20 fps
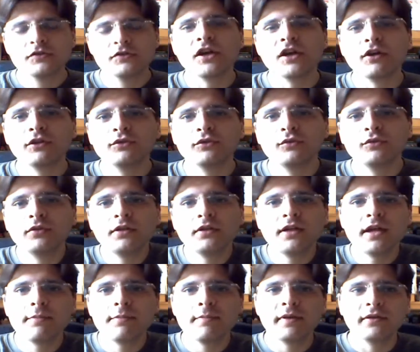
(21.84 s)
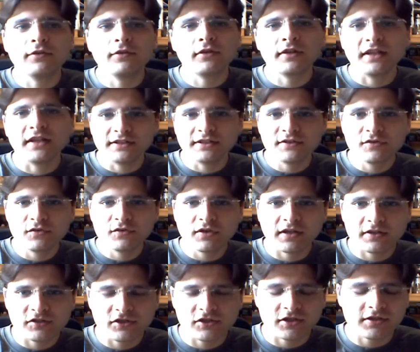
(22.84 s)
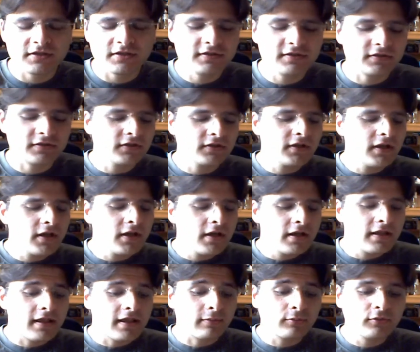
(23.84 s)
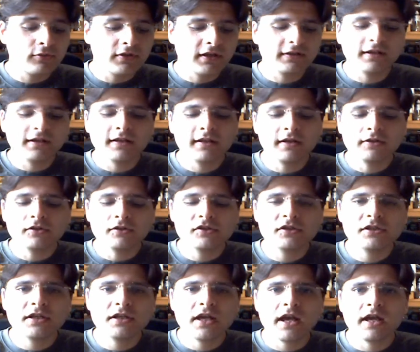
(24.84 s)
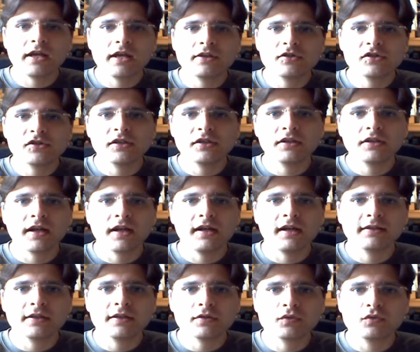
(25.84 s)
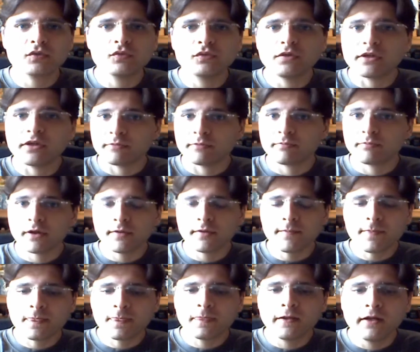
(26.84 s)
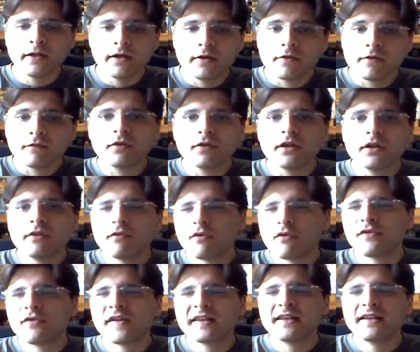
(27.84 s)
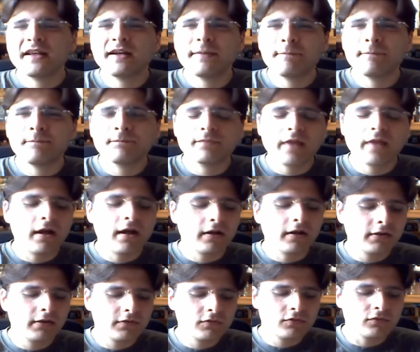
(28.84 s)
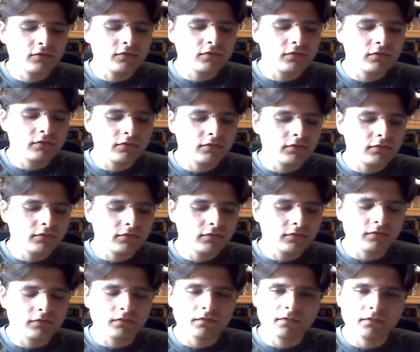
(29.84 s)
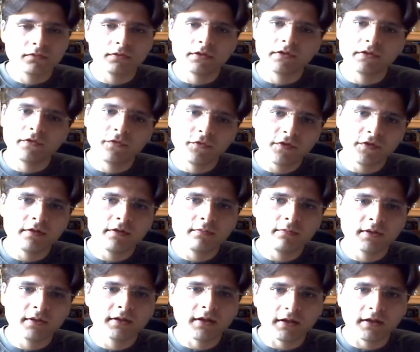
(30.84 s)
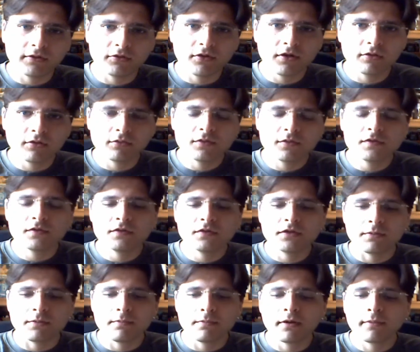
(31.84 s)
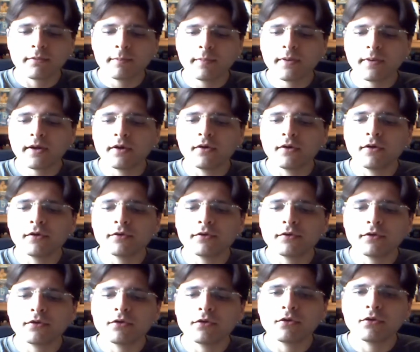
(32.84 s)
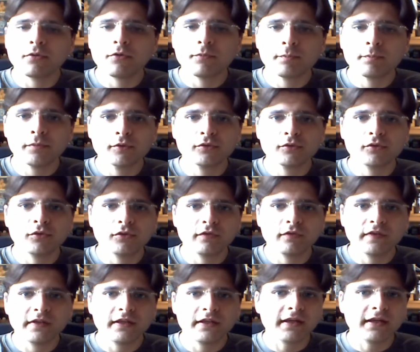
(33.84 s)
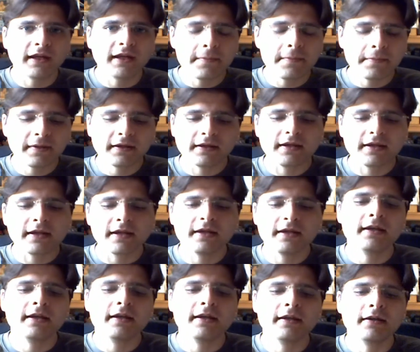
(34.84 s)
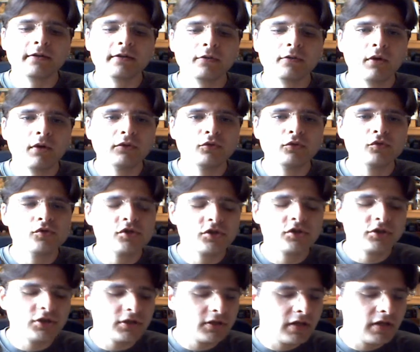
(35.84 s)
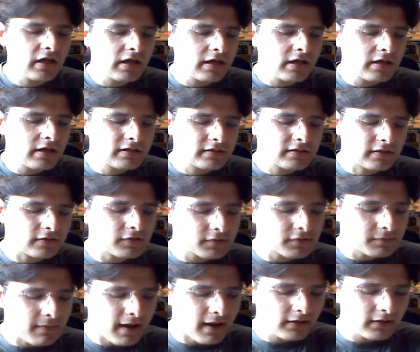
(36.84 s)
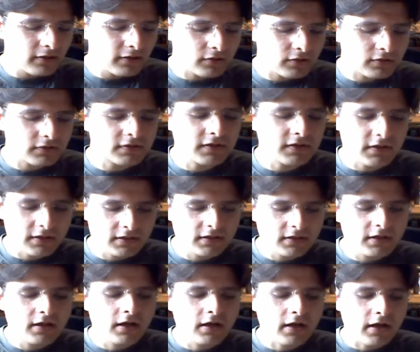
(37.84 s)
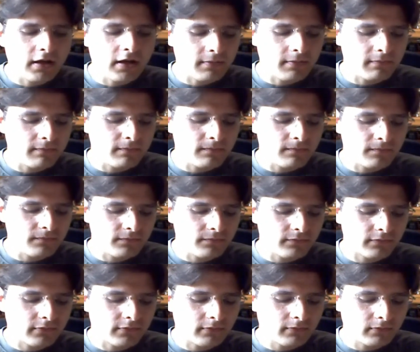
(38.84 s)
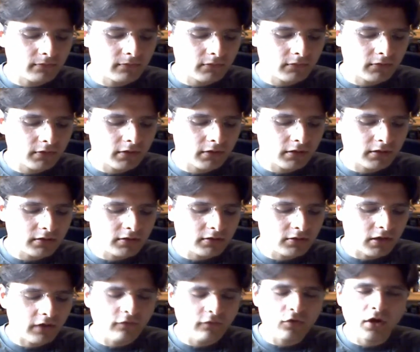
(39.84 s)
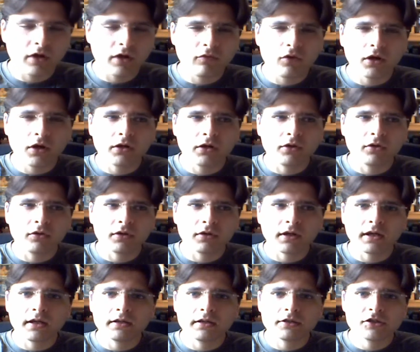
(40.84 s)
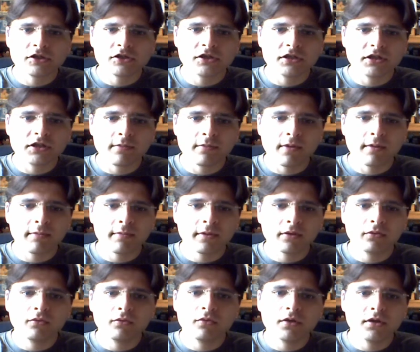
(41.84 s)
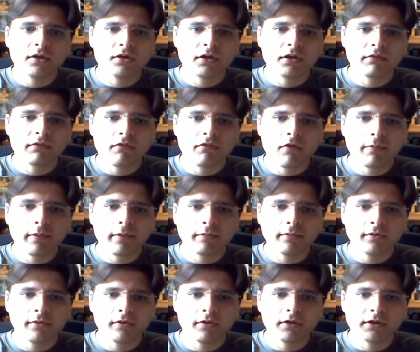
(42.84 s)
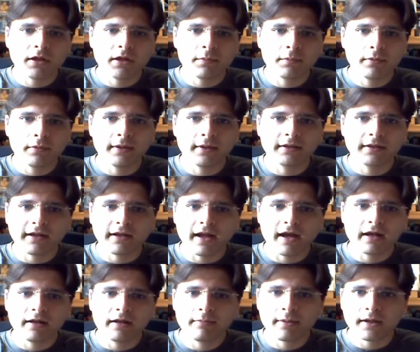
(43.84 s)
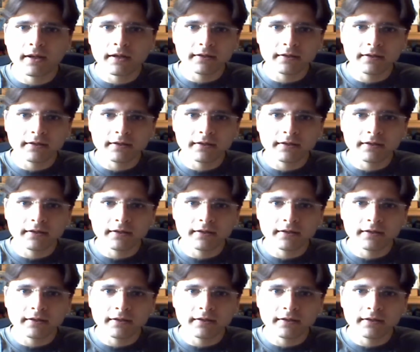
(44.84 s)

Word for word: Ciao a tutti e bentornati su Recenso. La puntata di oggi è incentrata su un libro. Volevo farla mm, anche su il film tratto da questo libro, però non l'ho potuto vedere perché quando uscì, se non sbaglio, sì, um, io lavoravo ancora al cinema, per cui non avevo proprio il tempo materiale per